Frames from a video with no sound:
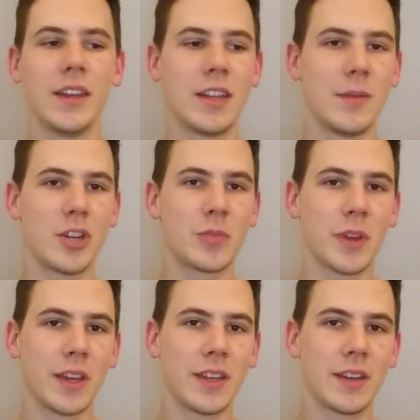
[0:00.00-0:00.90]

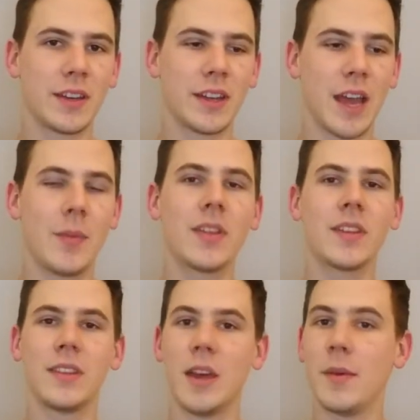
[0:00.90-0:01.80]
Dementsprechend kann man
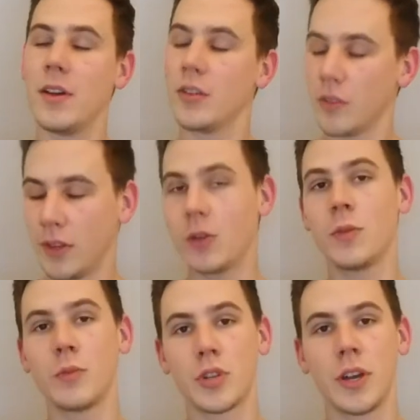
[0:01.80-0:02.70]
sich selber sehr
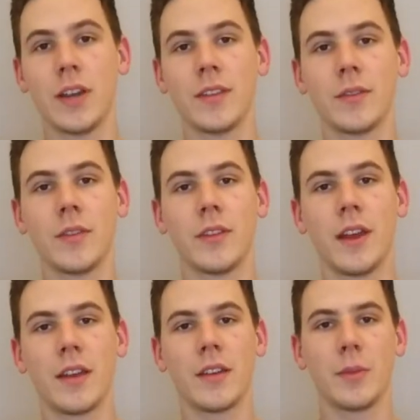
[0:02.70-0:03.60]
gut bescheißen und
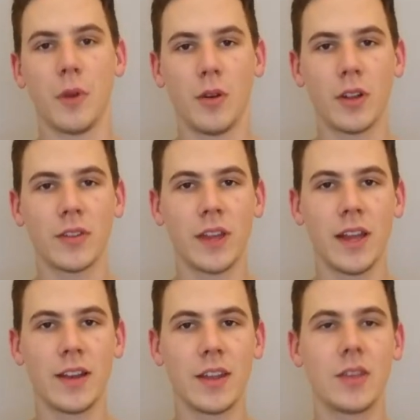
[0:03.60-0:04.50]
sagen, ich brauche das
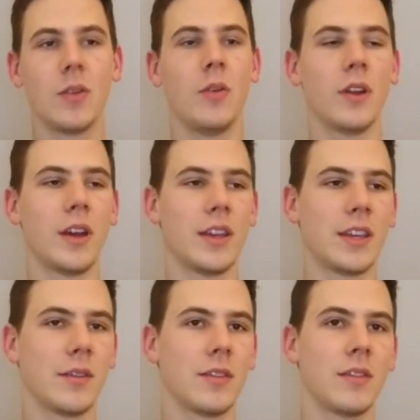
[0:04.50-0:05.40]
Geld nicht oder ich